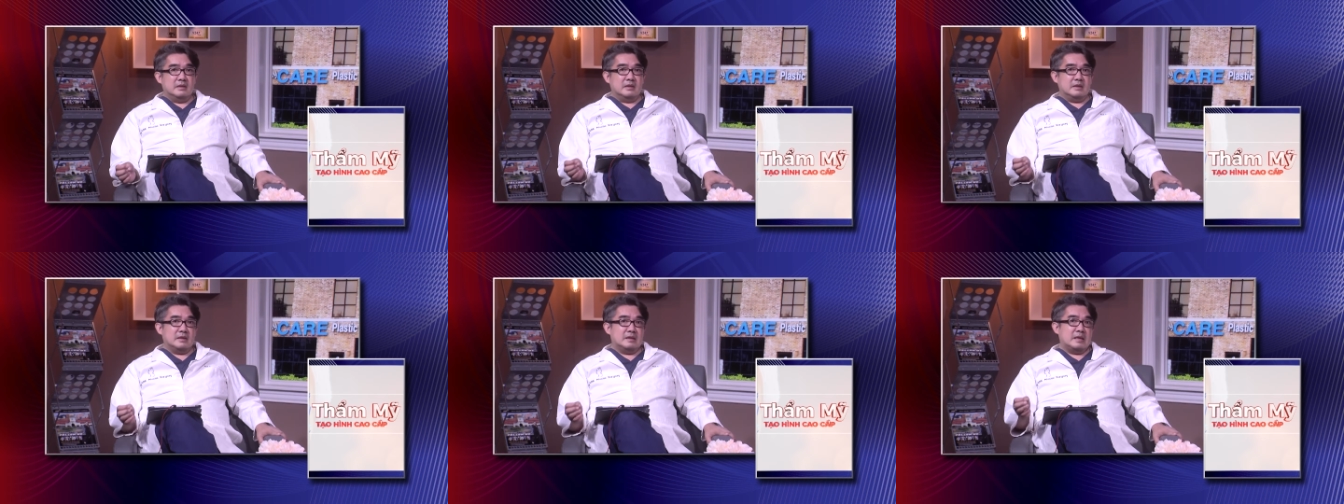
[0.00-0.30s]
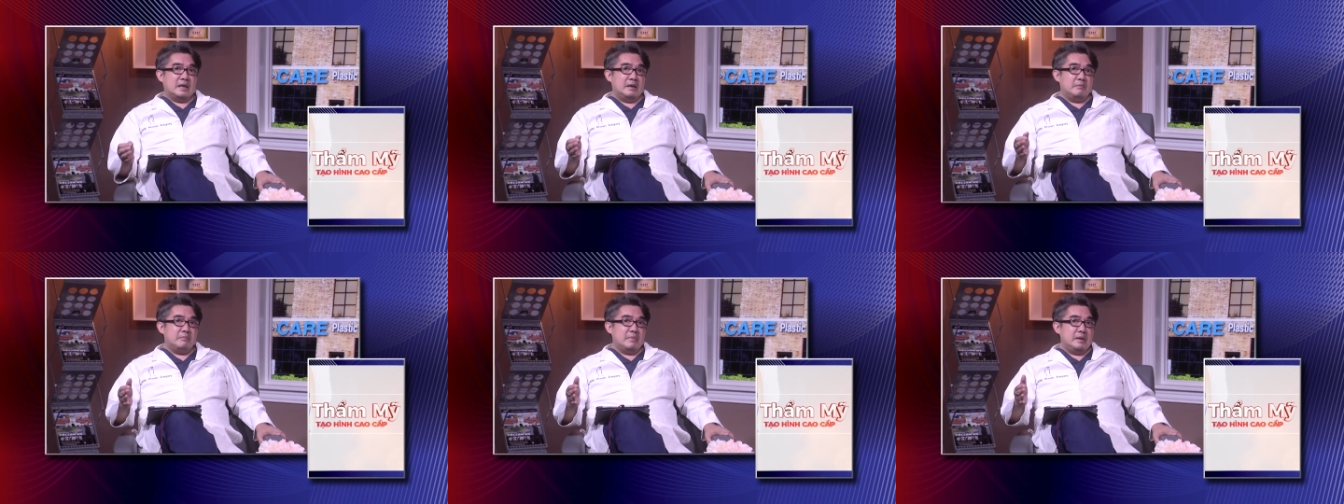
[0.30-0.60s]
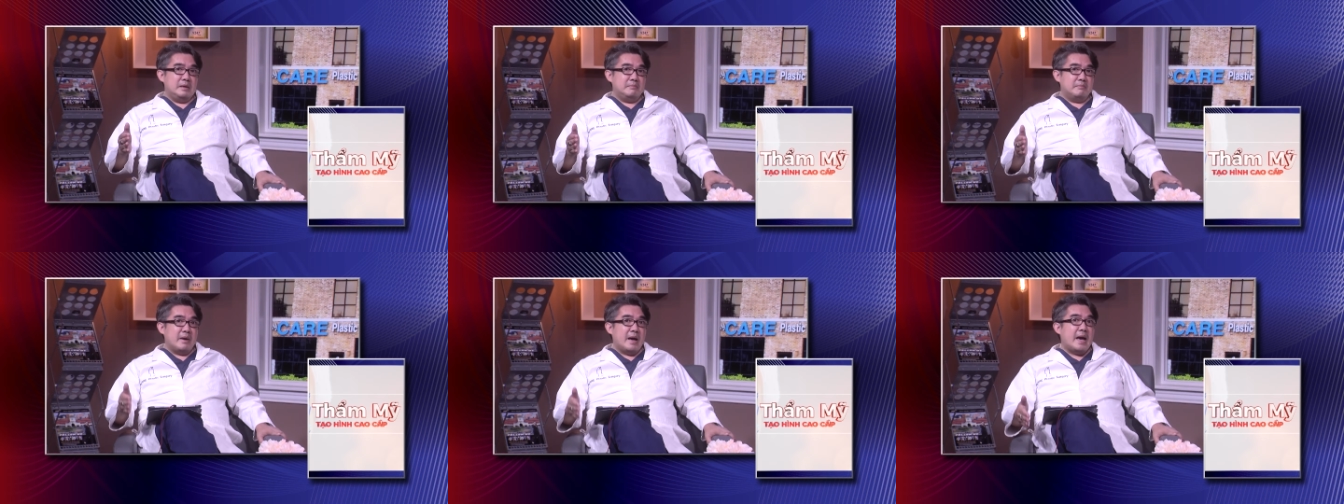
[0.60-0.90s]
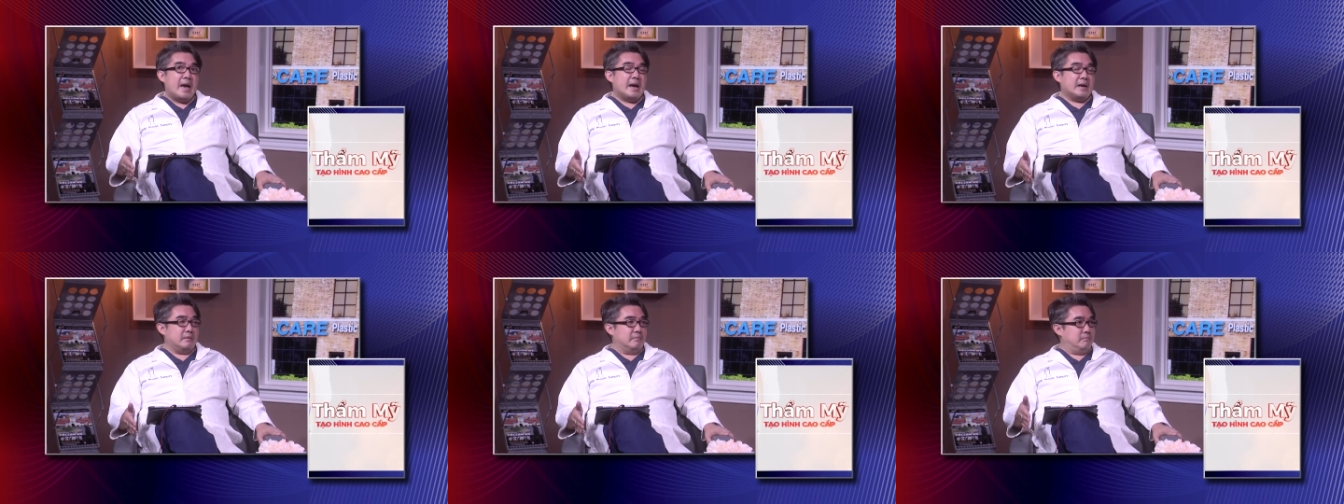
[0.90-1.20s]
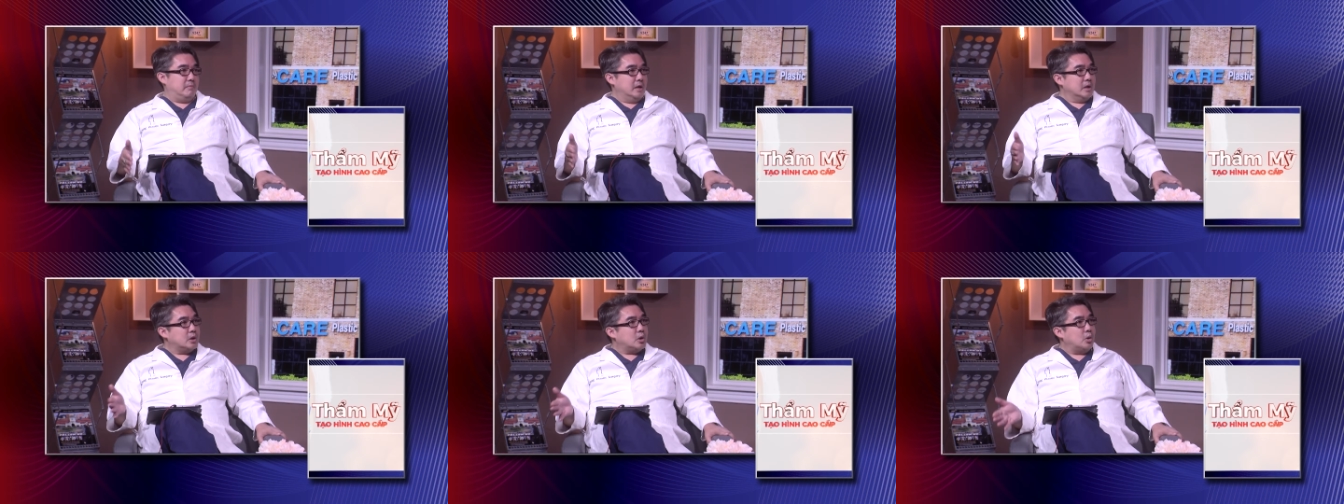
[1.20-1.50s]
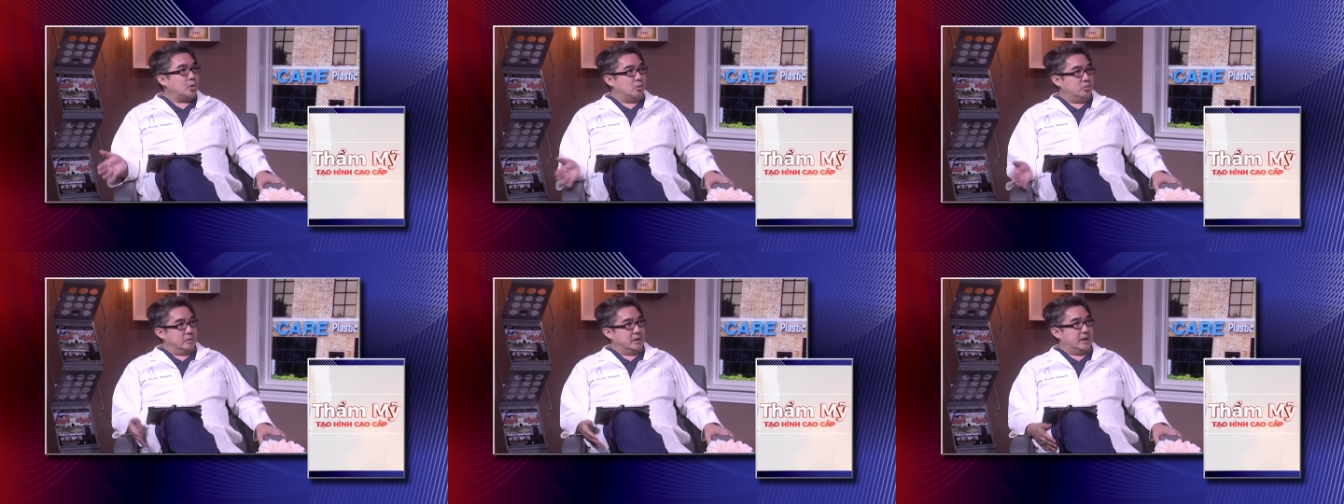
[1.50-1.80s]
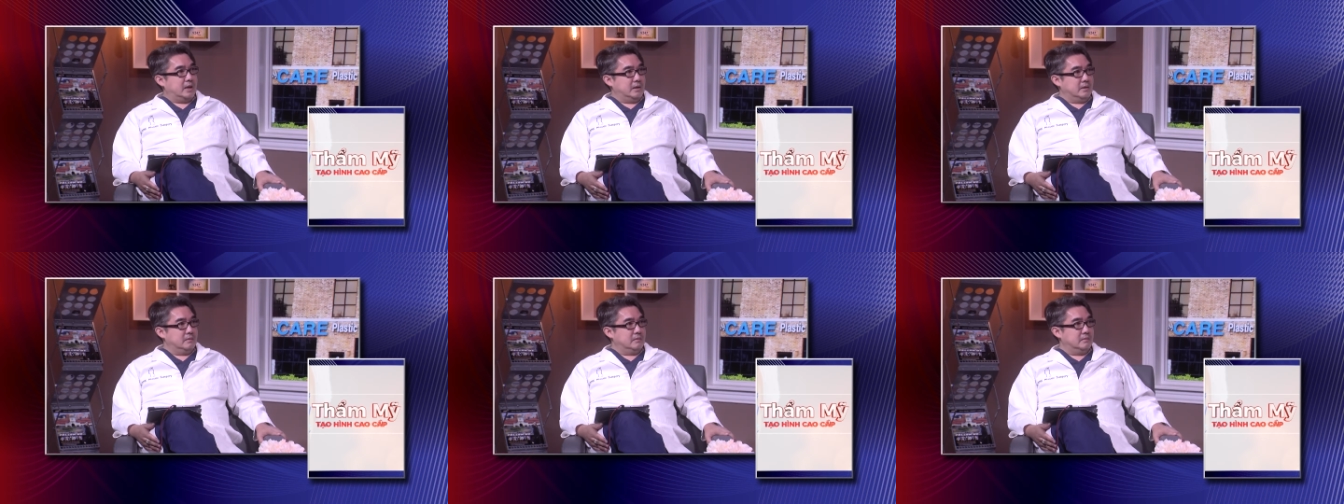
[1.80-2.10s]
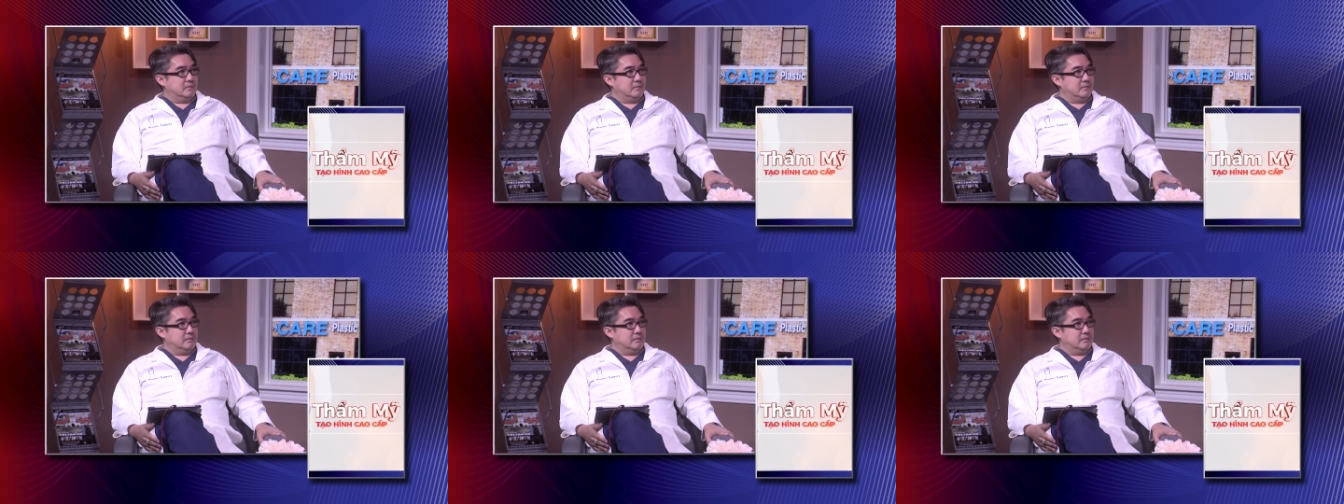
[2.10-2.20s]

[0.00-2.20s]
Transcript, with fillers: tại mấy bác mấy cụ này